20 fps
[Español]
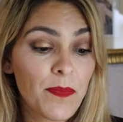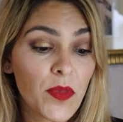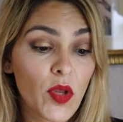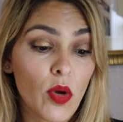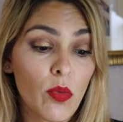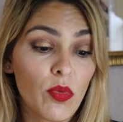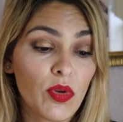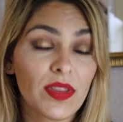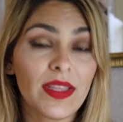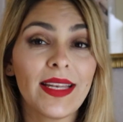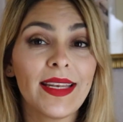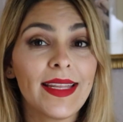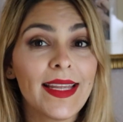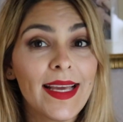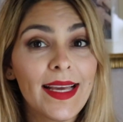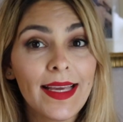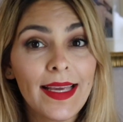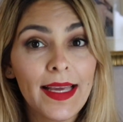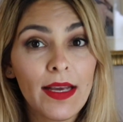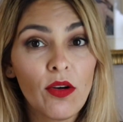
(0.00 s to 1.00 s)
Como
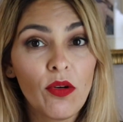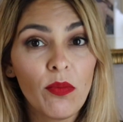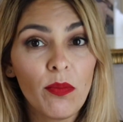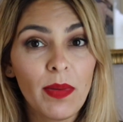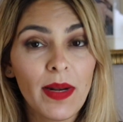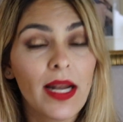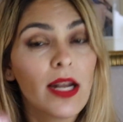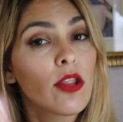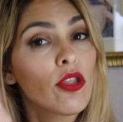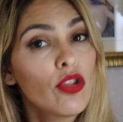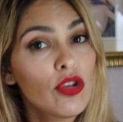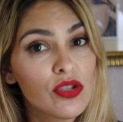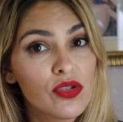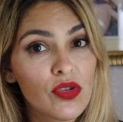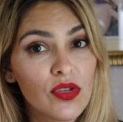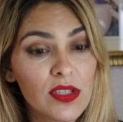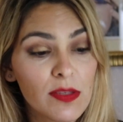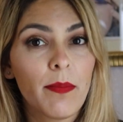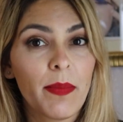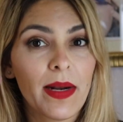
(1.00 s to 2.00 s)
tenía que comprar dos
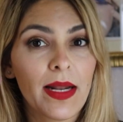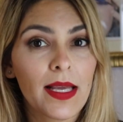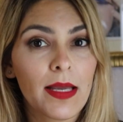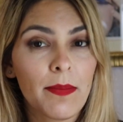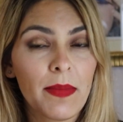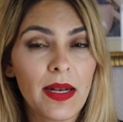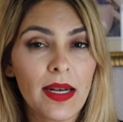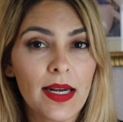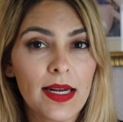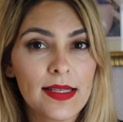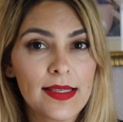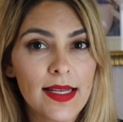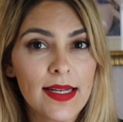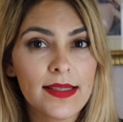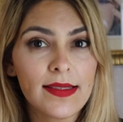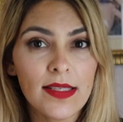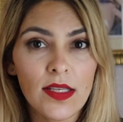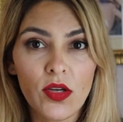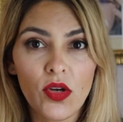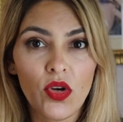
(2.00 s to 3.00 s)
cosas para que me
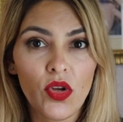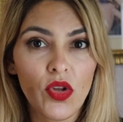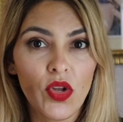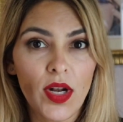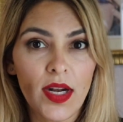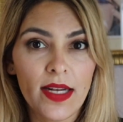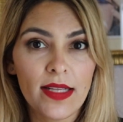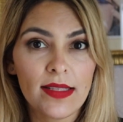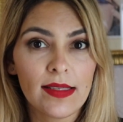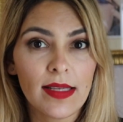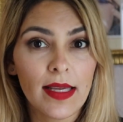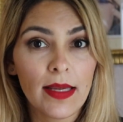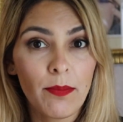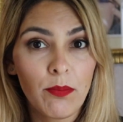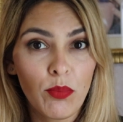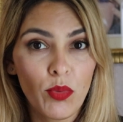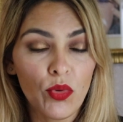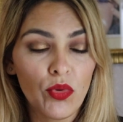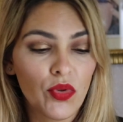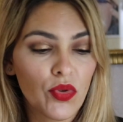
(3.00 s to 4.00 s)
regresaran 5 dólares en
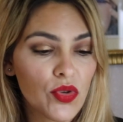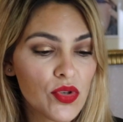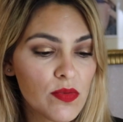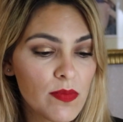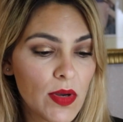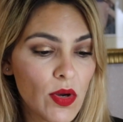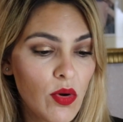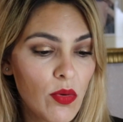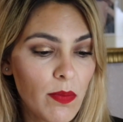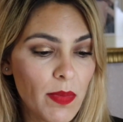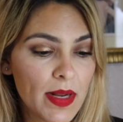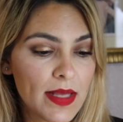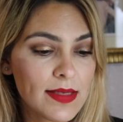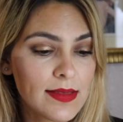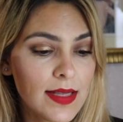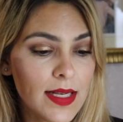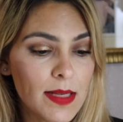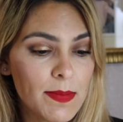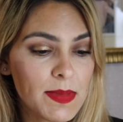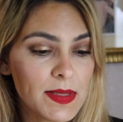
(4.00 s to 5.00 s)
puntos, me compré
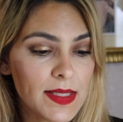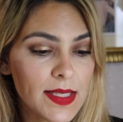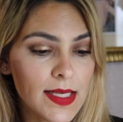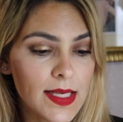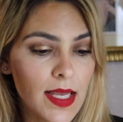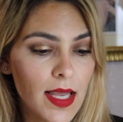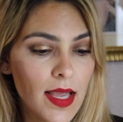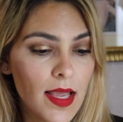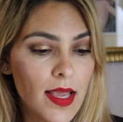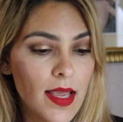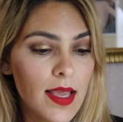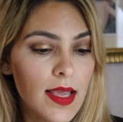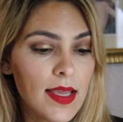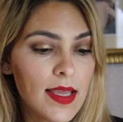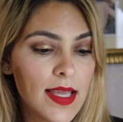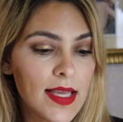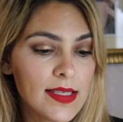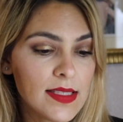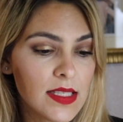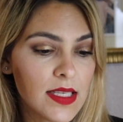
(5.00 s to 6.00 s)
este lipstick
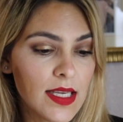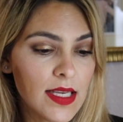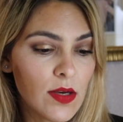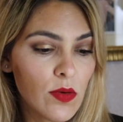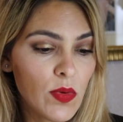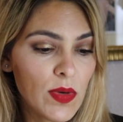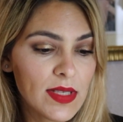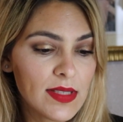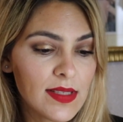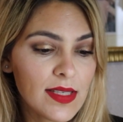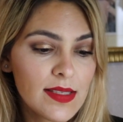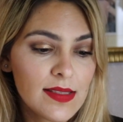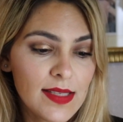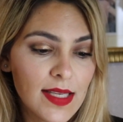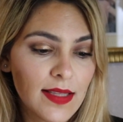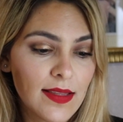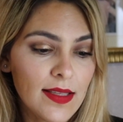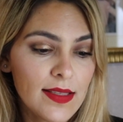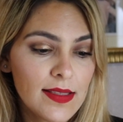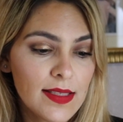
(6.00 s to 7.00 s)
y este cuesta
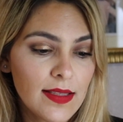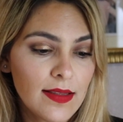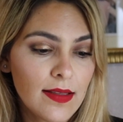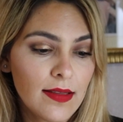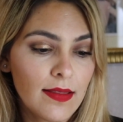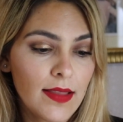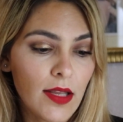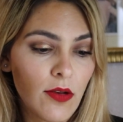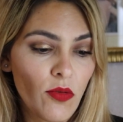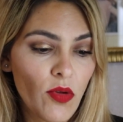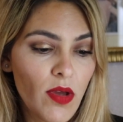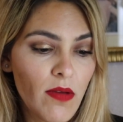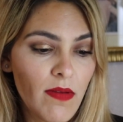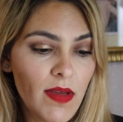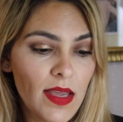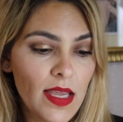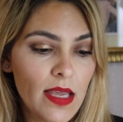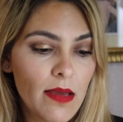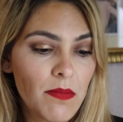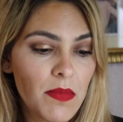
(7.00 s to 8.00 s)

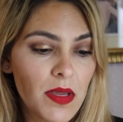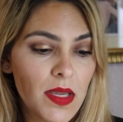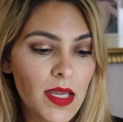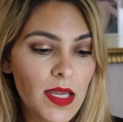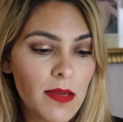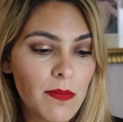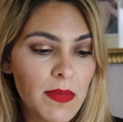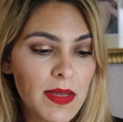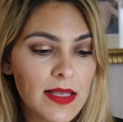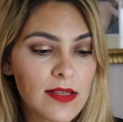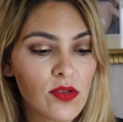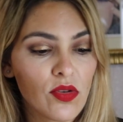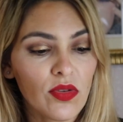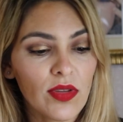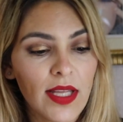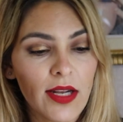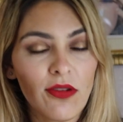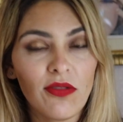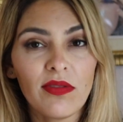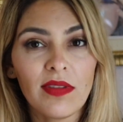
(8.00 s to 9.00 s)
$7.79 y a mí me
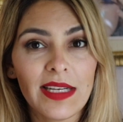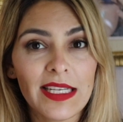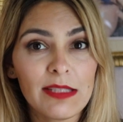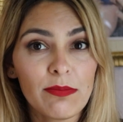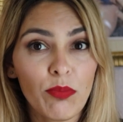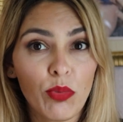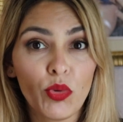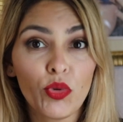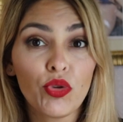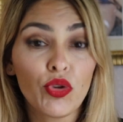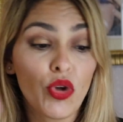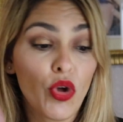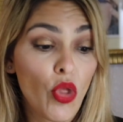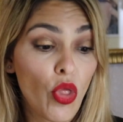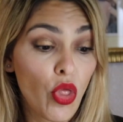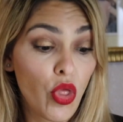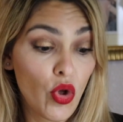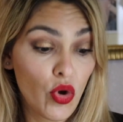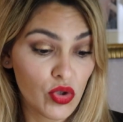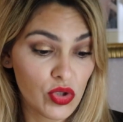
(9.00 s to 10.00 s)
descontaron
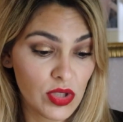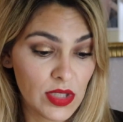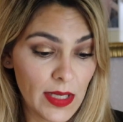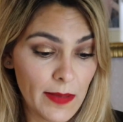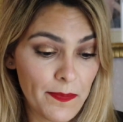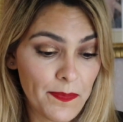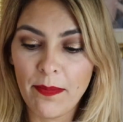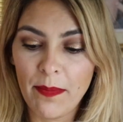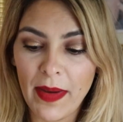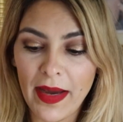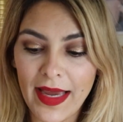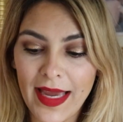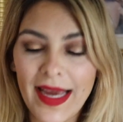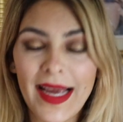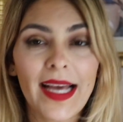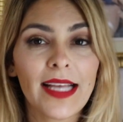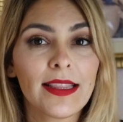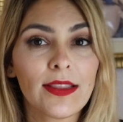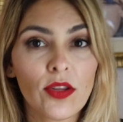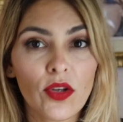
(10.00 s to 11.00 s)
3.12. Y pagué
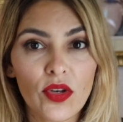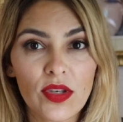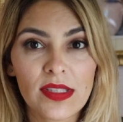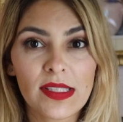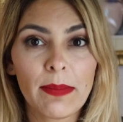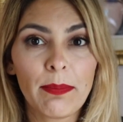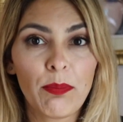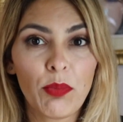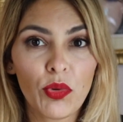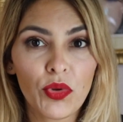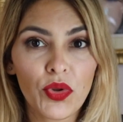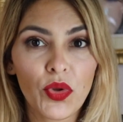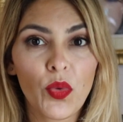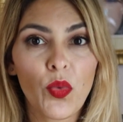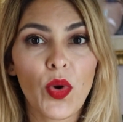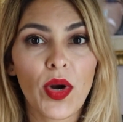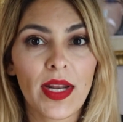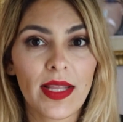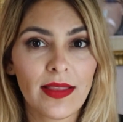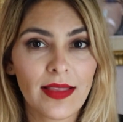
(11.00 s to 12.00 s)

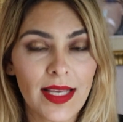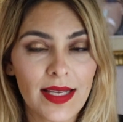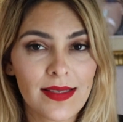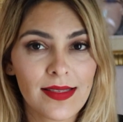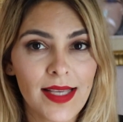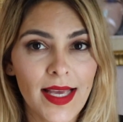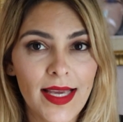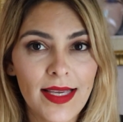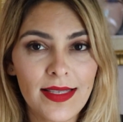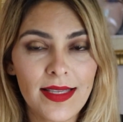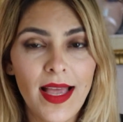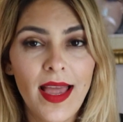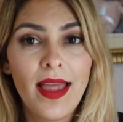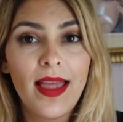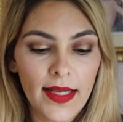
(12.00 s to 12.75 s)
14.46.